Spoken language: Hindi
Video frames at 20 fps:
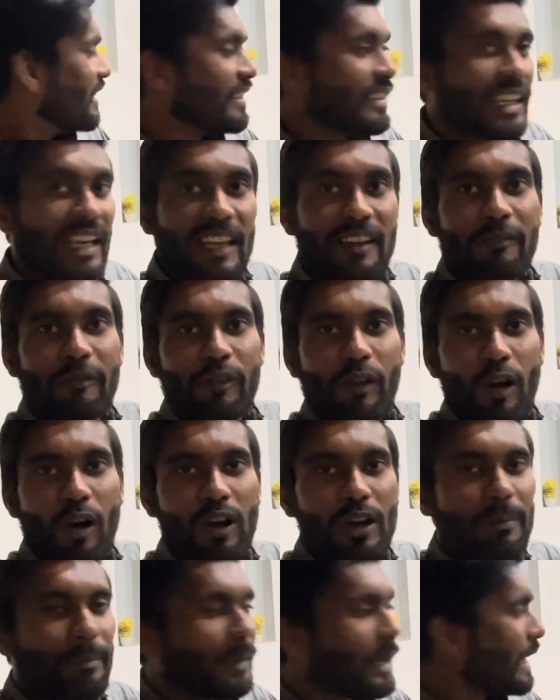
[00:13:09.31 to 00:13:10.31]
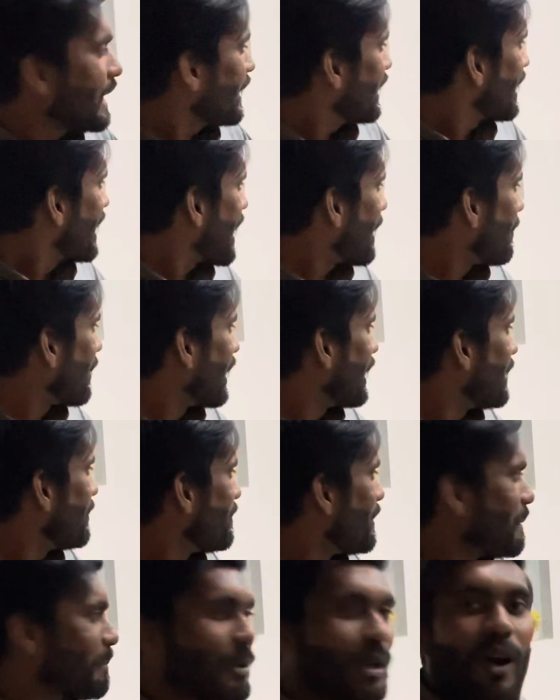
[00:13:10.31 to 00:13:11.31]
नए व्लॉग में हमारे
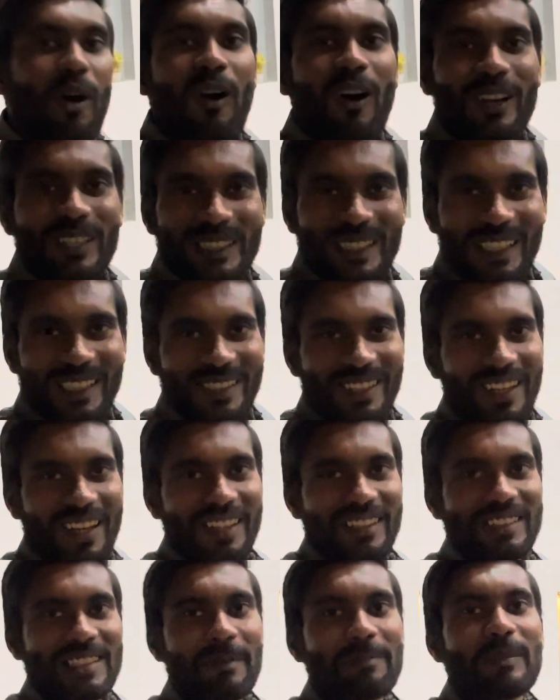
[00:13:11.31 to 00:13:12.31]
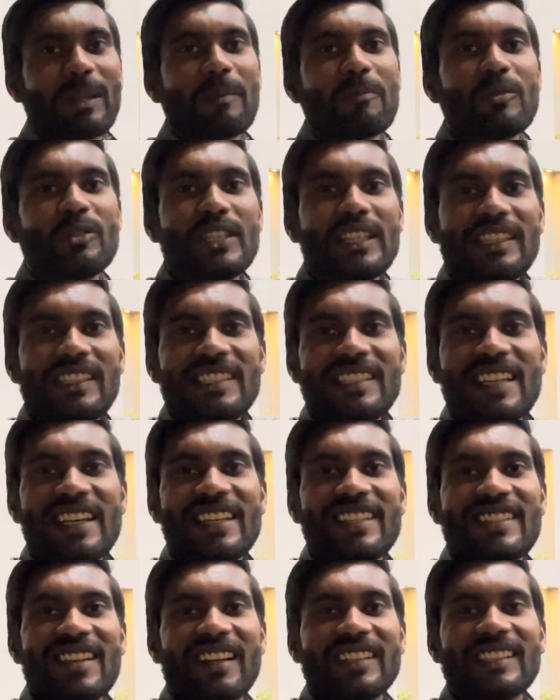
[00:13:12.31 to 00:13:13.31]
बेबी हॉर्स के साथ जब तक मुझे दीजिए
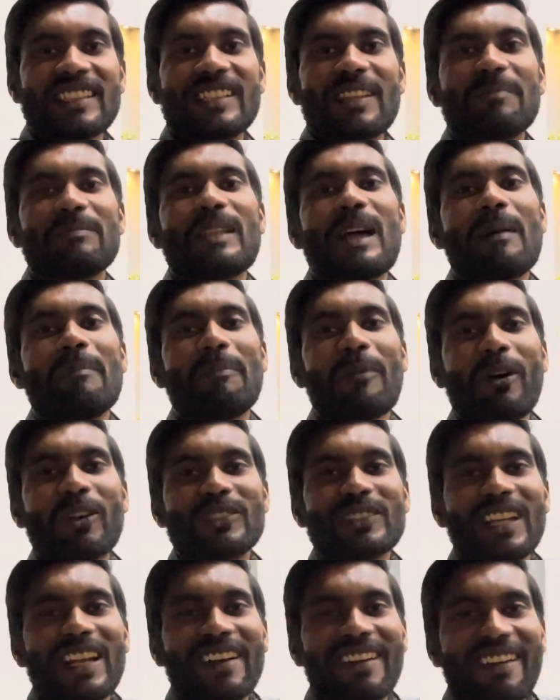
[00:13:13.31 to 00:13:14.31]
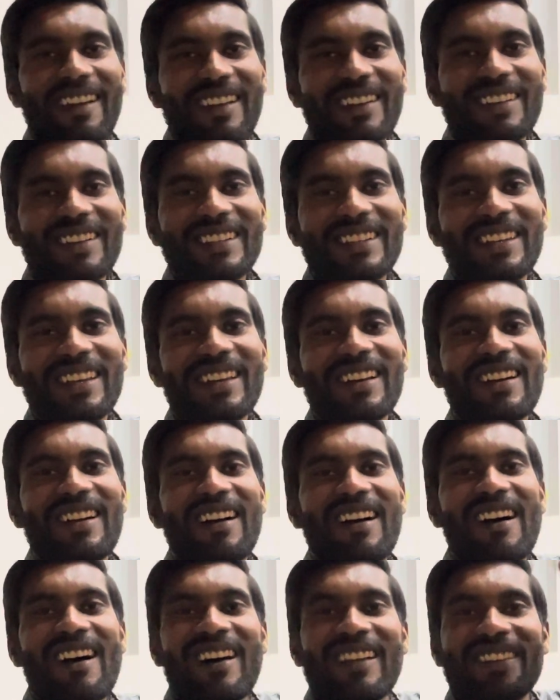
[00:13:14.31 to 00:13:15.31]
इजाजत अपना बहुत सारा ख्याल रखिएगा
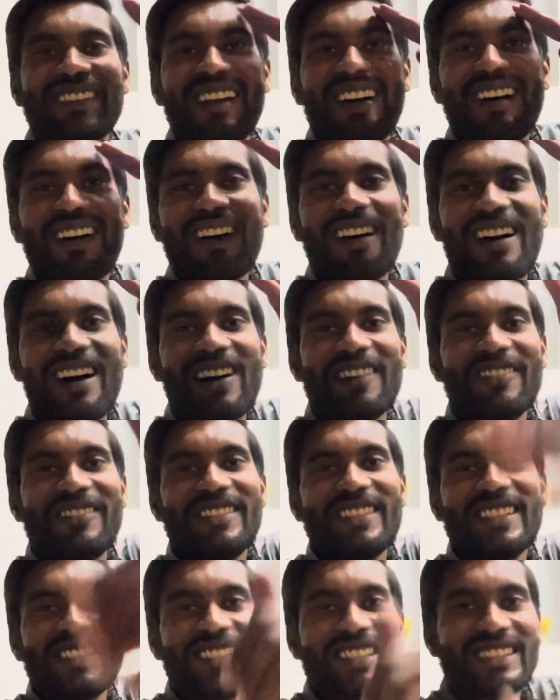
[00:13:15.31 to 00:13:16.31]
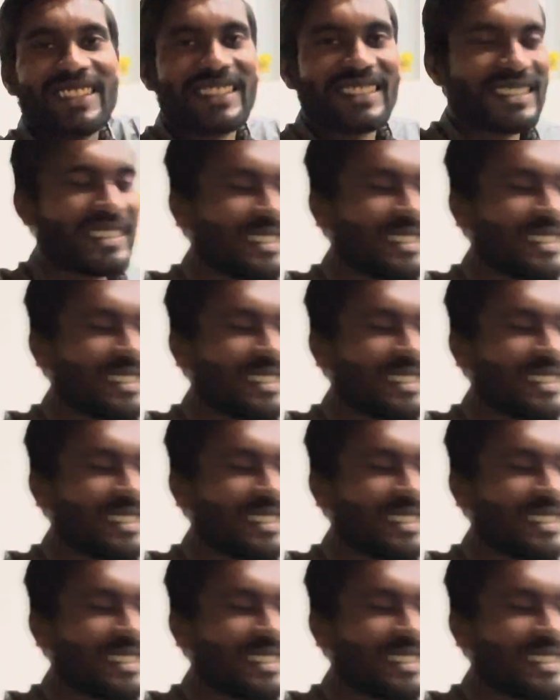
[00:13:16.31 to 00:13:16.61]
अल्लाह हाफिज़